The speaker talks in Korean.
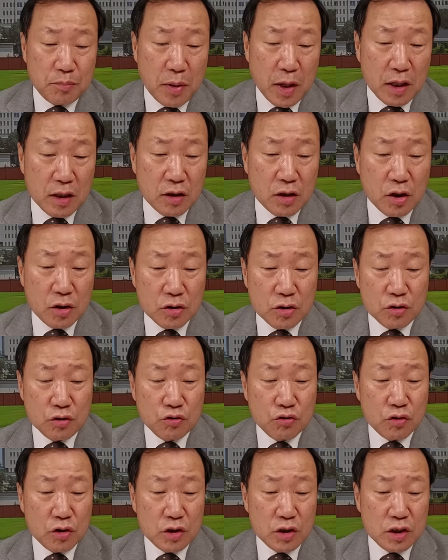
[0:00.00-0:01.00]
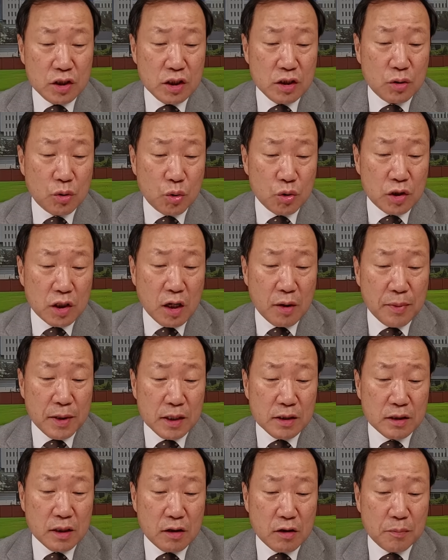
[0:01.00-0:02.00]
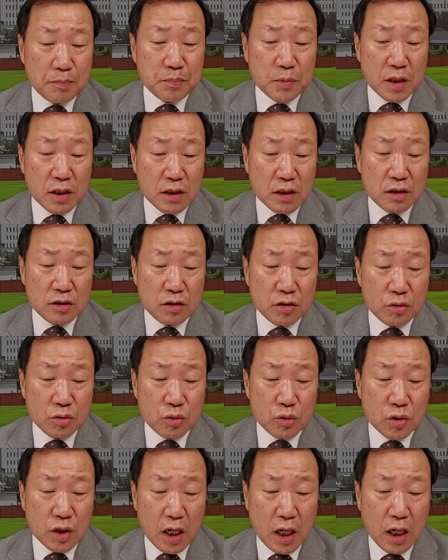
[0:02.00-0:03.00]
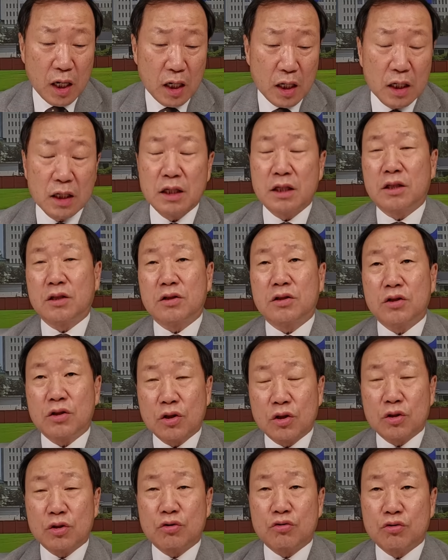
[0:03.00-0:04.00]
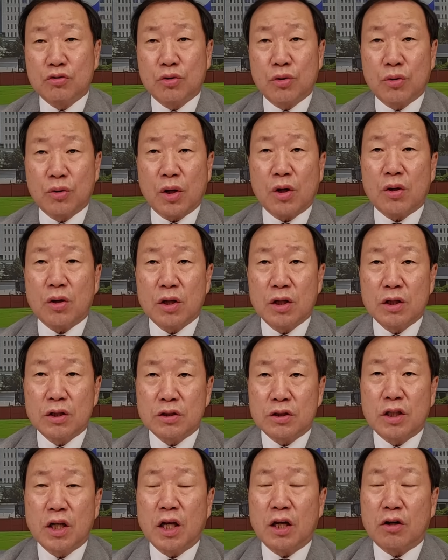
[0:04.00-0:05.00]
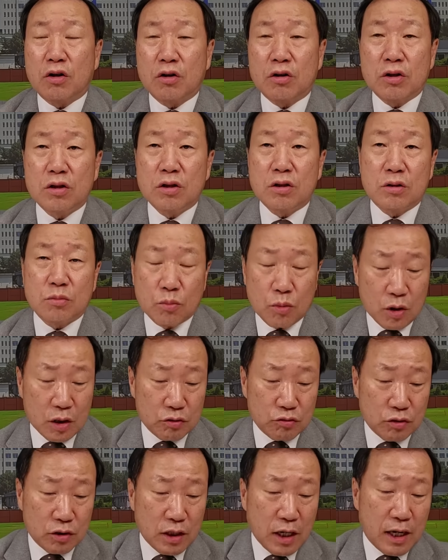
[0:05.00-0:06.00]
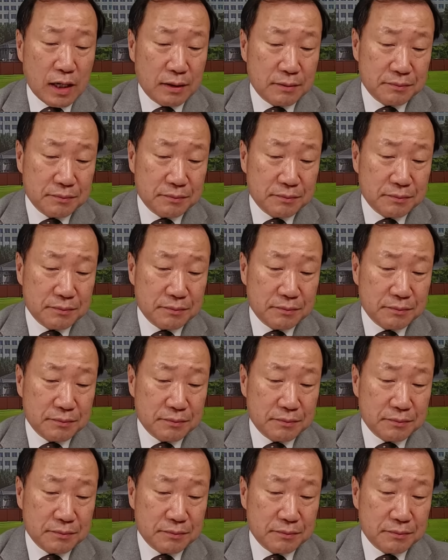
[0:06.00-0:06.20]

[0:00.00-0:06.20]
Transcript: 백현 유원지 도시개발 사업 타당성 조사 이런 연구 용역 세 건을 몰아줬다.